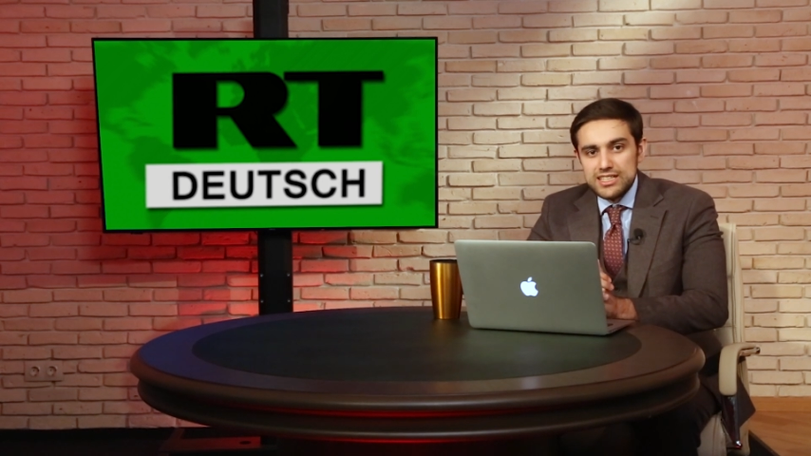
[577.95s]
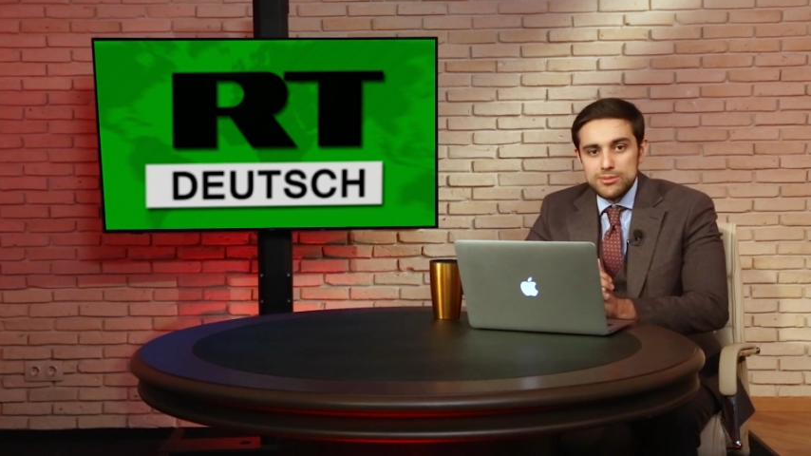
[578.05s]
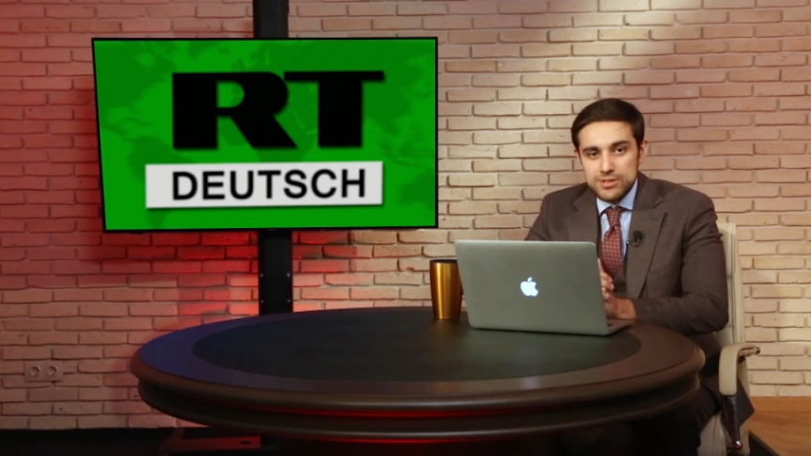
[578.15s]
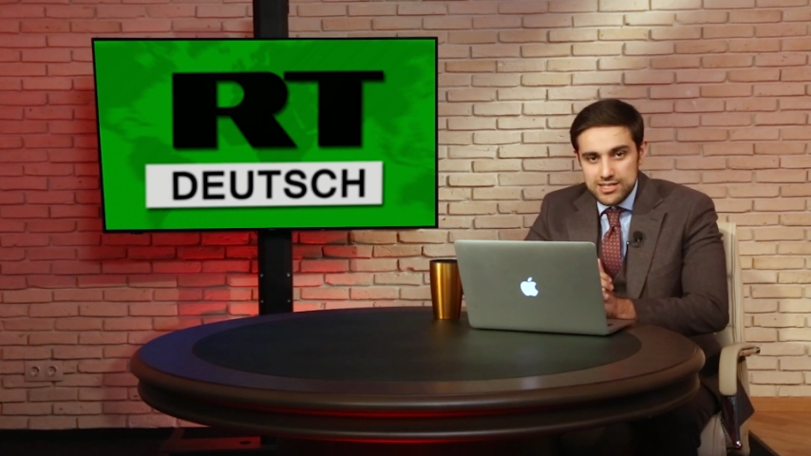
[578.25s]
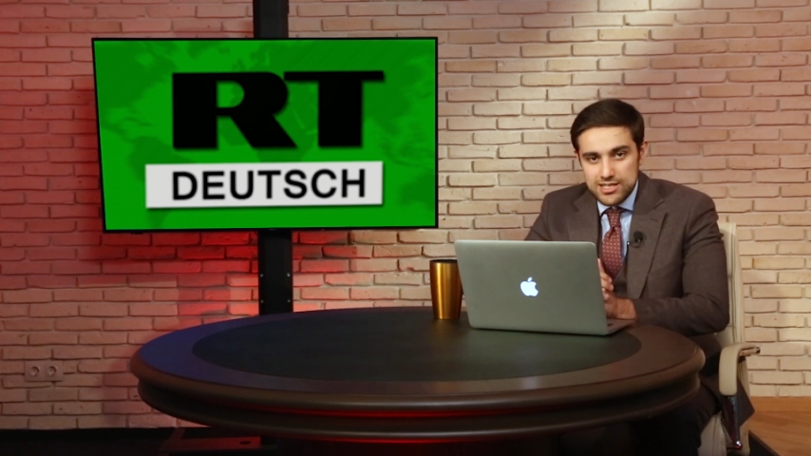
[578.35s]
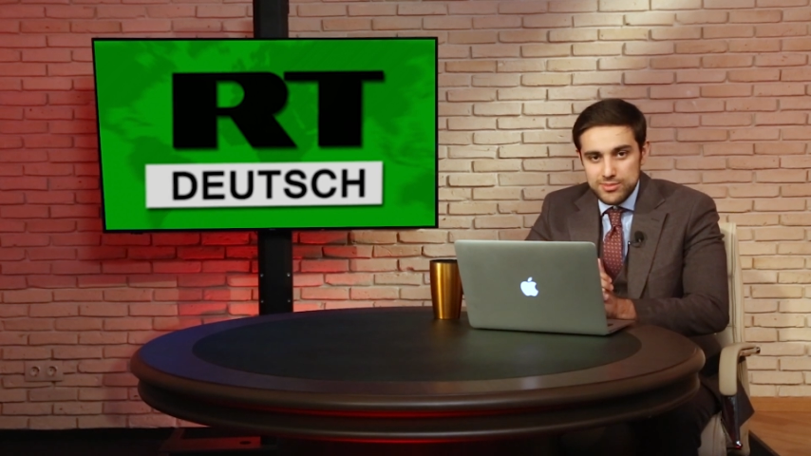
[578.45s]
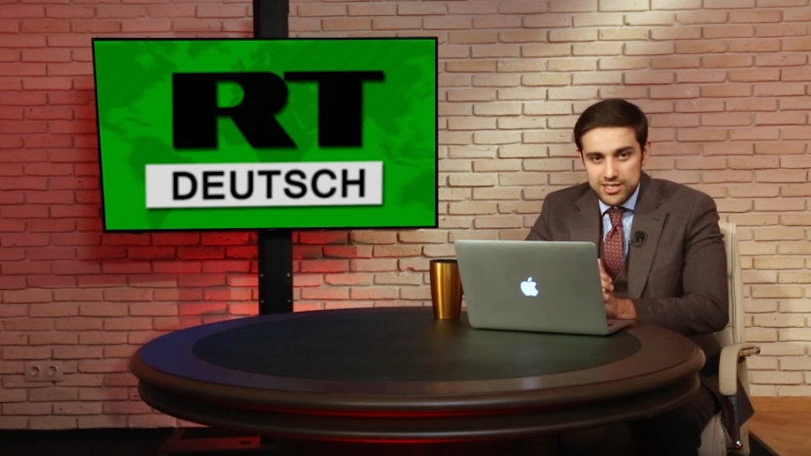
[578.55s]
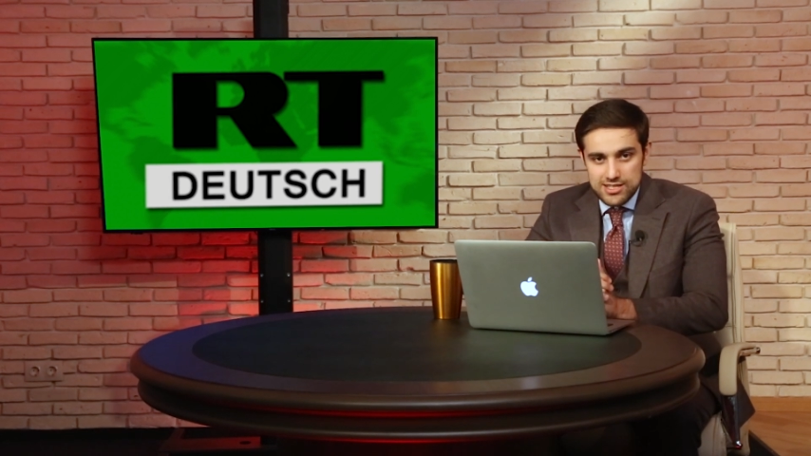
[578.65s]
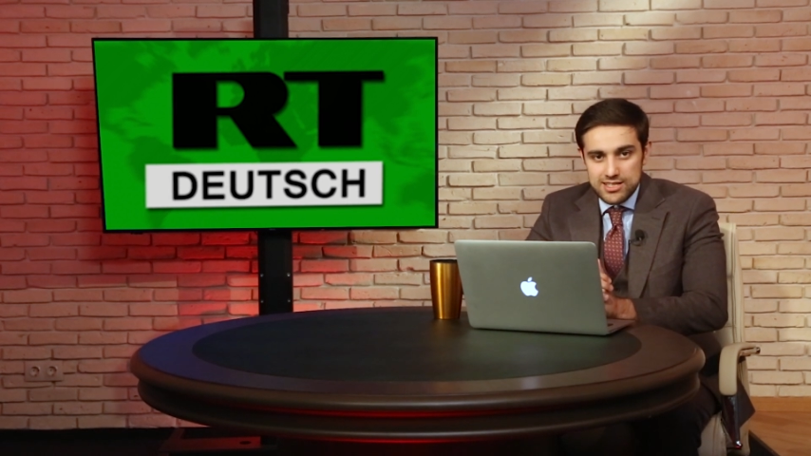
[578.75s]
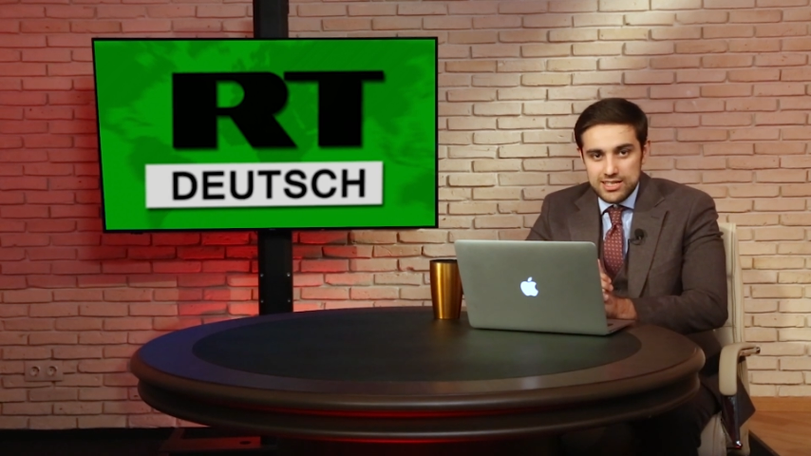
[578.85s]
на немецком
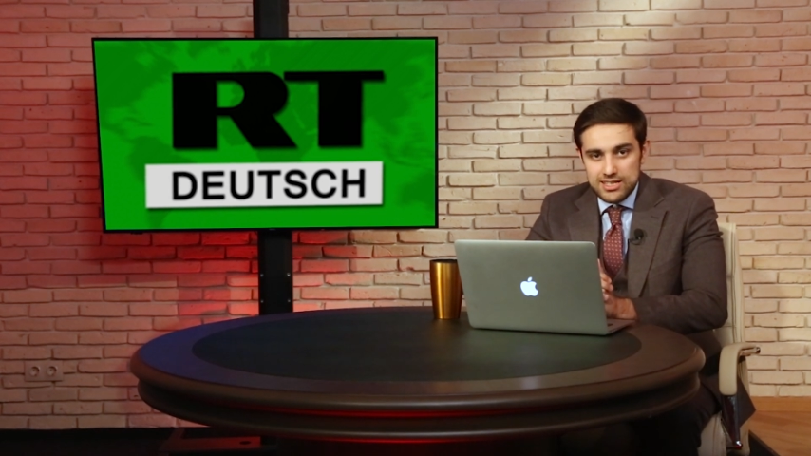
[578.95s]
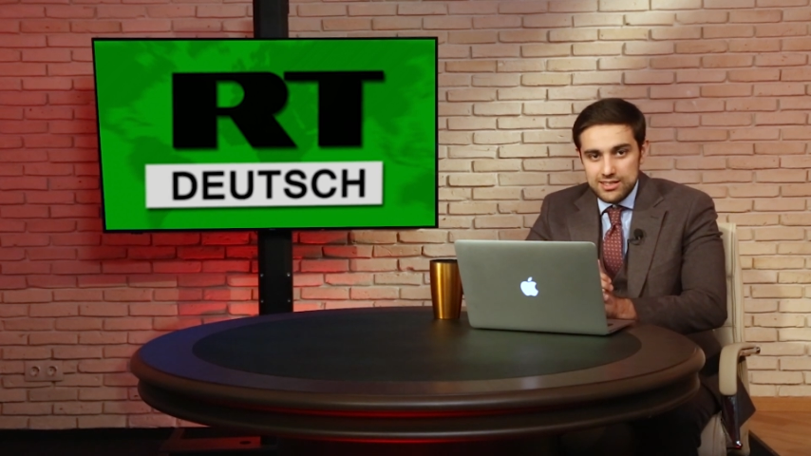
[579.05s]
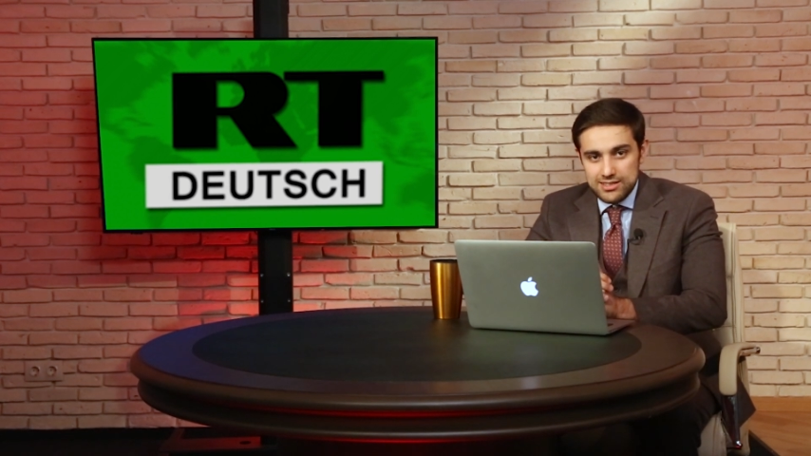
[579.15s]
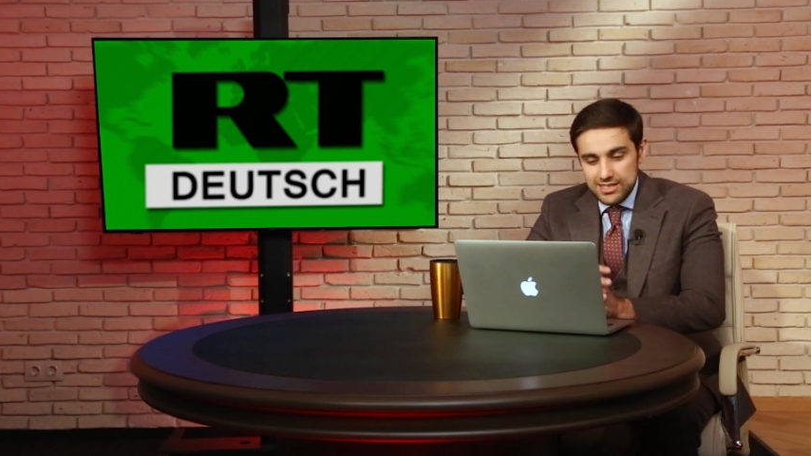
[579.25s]
языке.